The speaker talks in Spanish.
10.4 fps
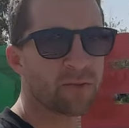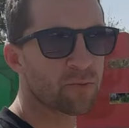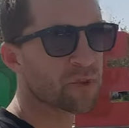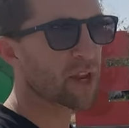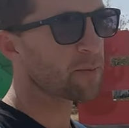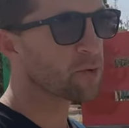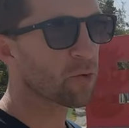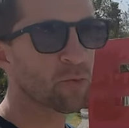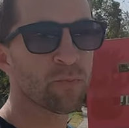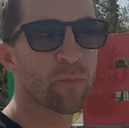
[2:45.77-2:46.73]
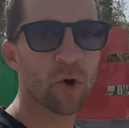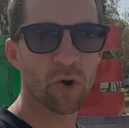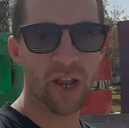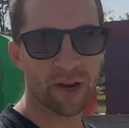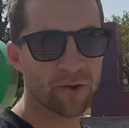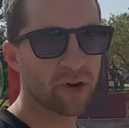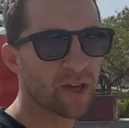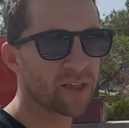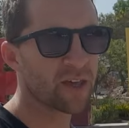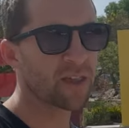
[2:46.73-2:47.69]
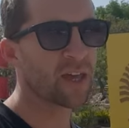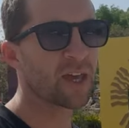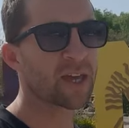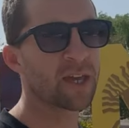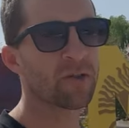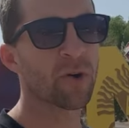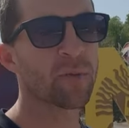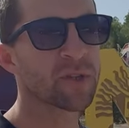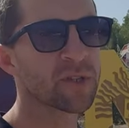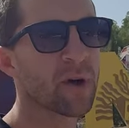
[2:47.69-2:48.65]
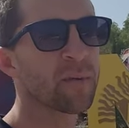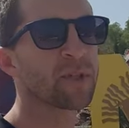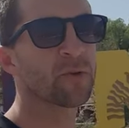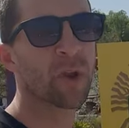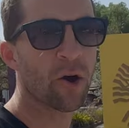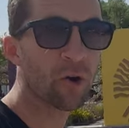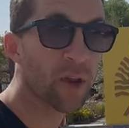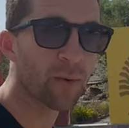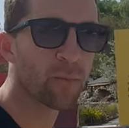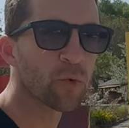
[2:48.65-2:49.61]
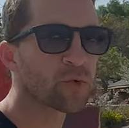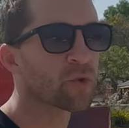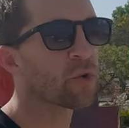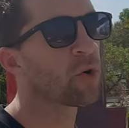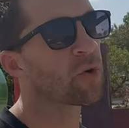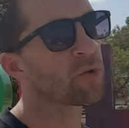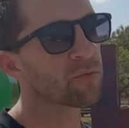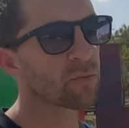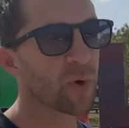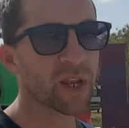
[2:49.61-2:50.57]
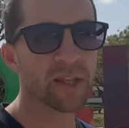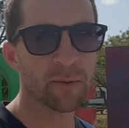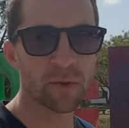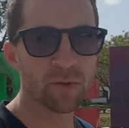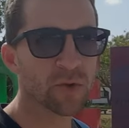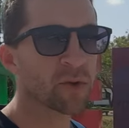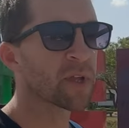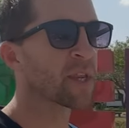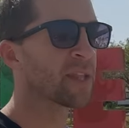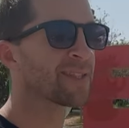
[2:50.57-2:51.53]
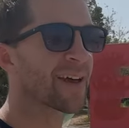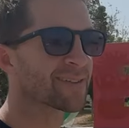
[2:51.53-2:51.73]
Es un tramito un poco largo, eh, desde Quito, aproximadamente una hora en bus o 40 minutos si vienen en